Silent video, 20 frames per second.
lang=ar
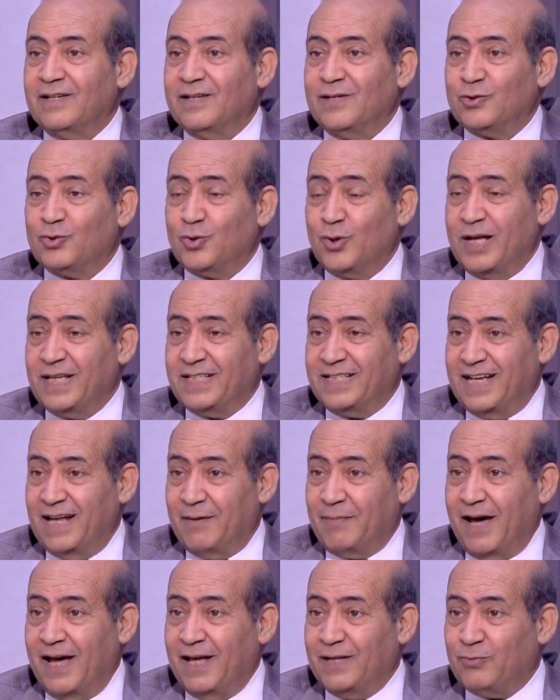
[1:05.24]
ثلاثي
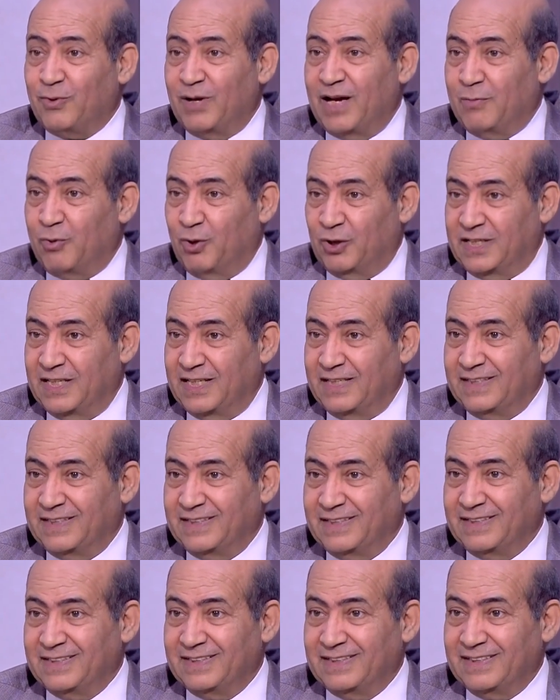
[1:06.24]
الابعاد ولا بعدين؟
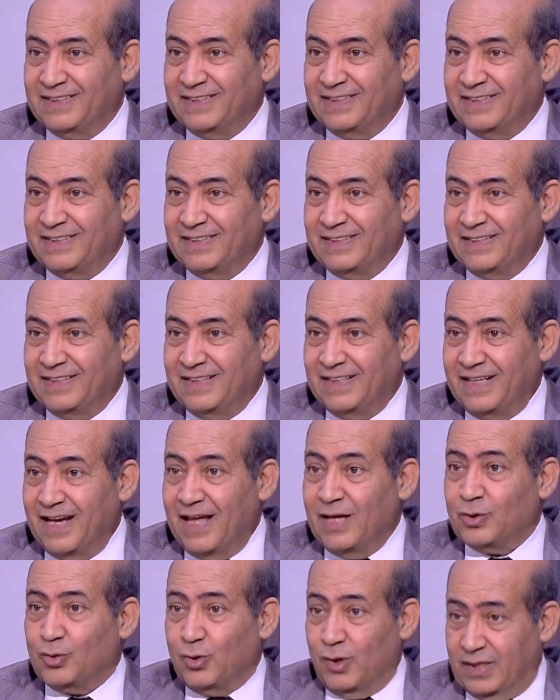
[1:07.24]

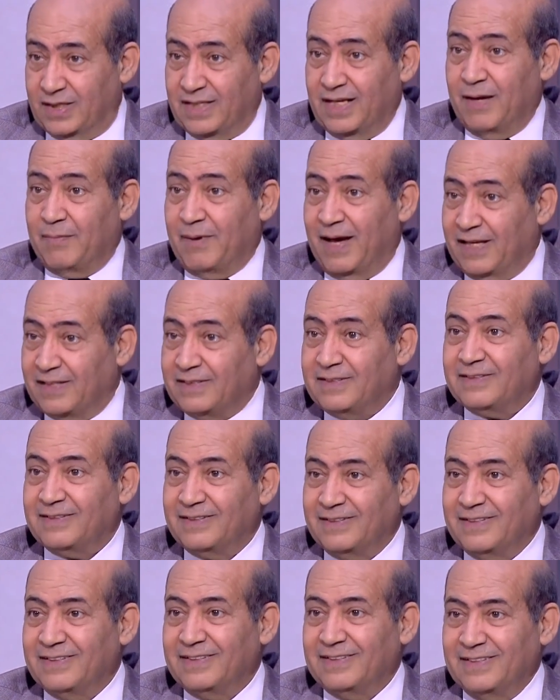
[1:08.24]
لا ثلاثي الابعاد
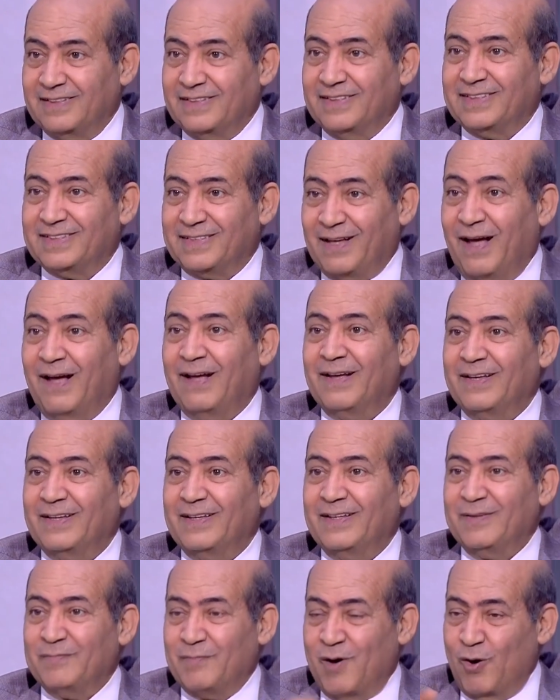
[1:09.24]
صح؟
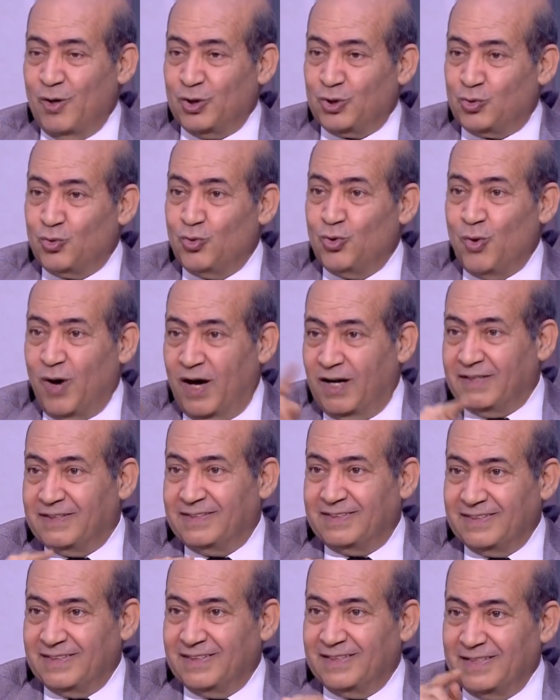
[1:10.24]
ما هوش طول
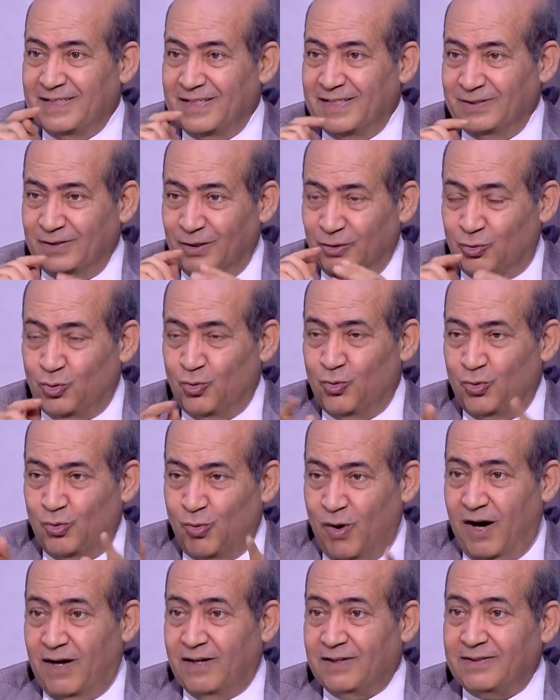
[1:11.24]
وعرض ده طول
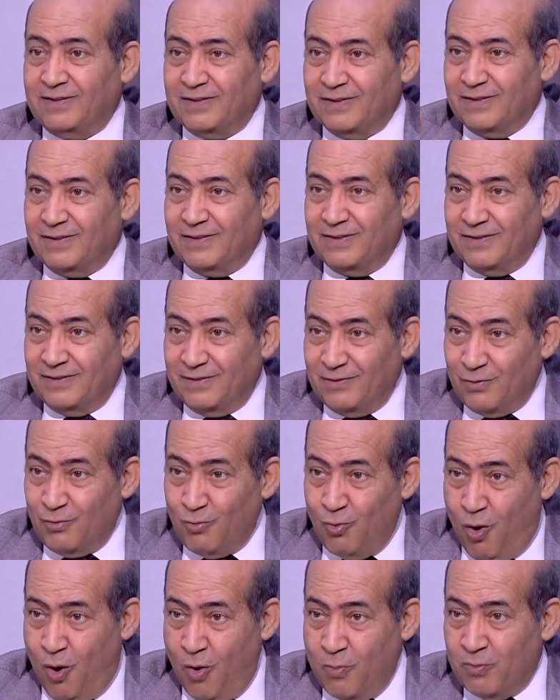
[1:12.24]
وعرض
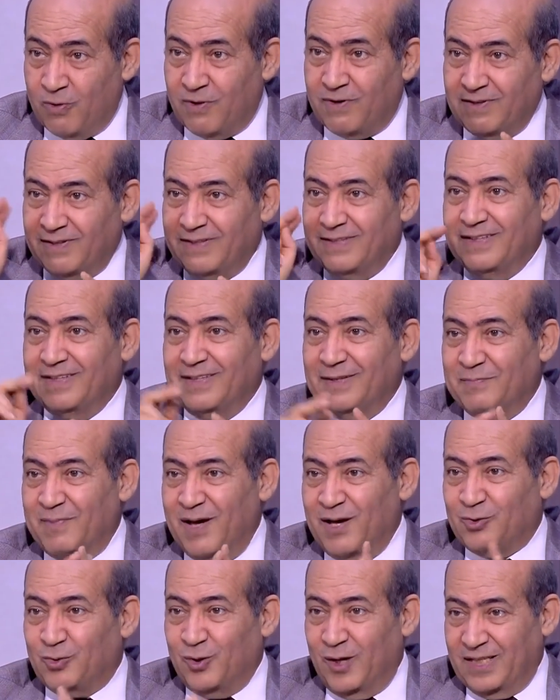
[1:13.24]
وعمق
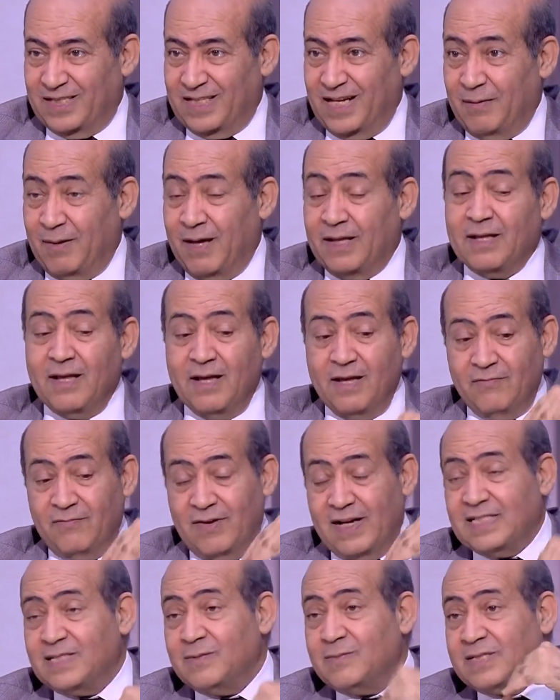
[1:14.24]
بقى ثلاثي الابعاد
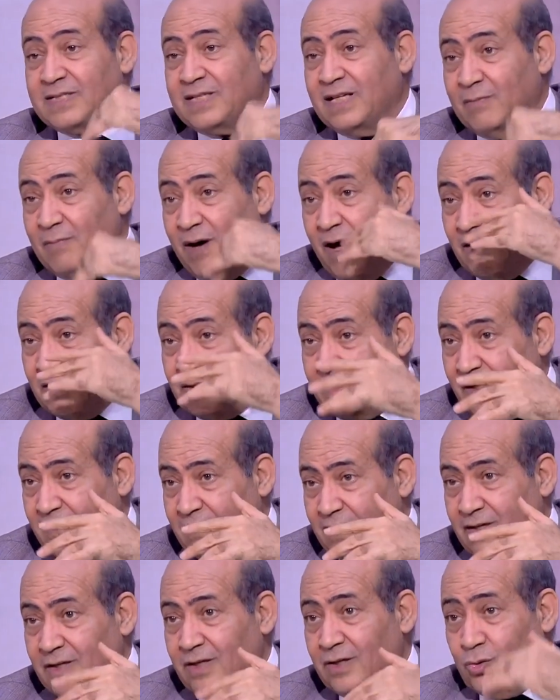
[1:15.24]
فلازم السينما ايضا
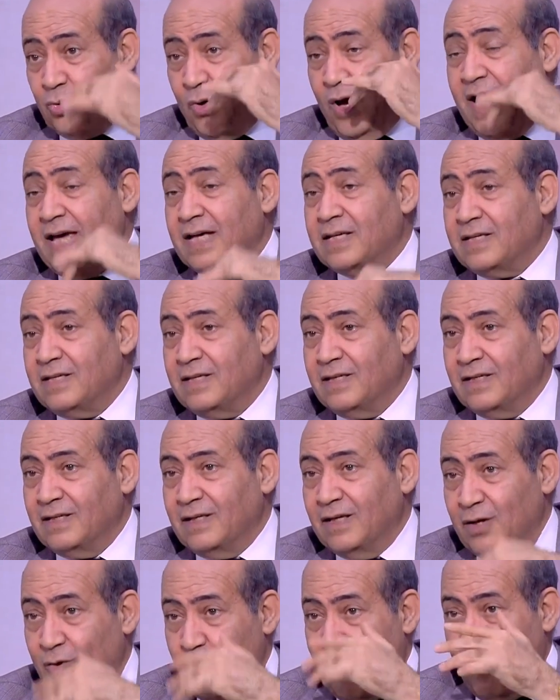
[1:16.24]
تحاكي
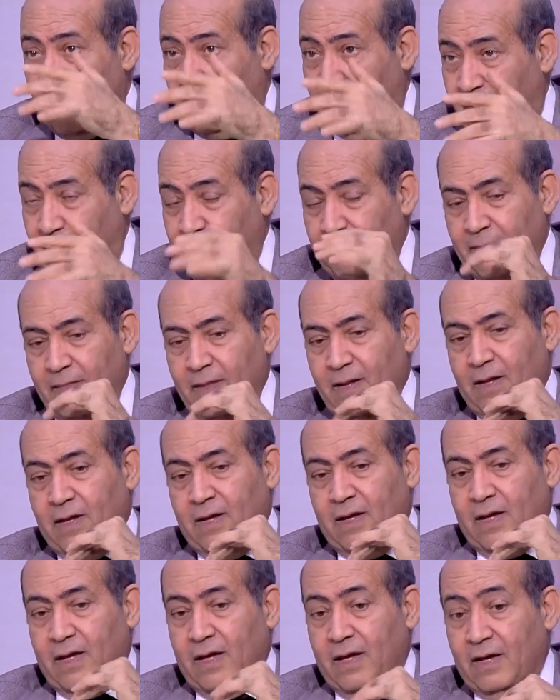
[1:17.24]
الواقع
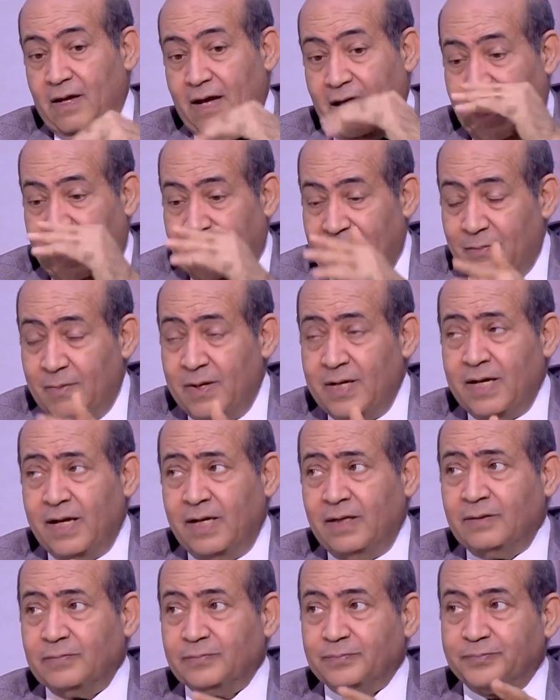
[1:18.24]
عالميا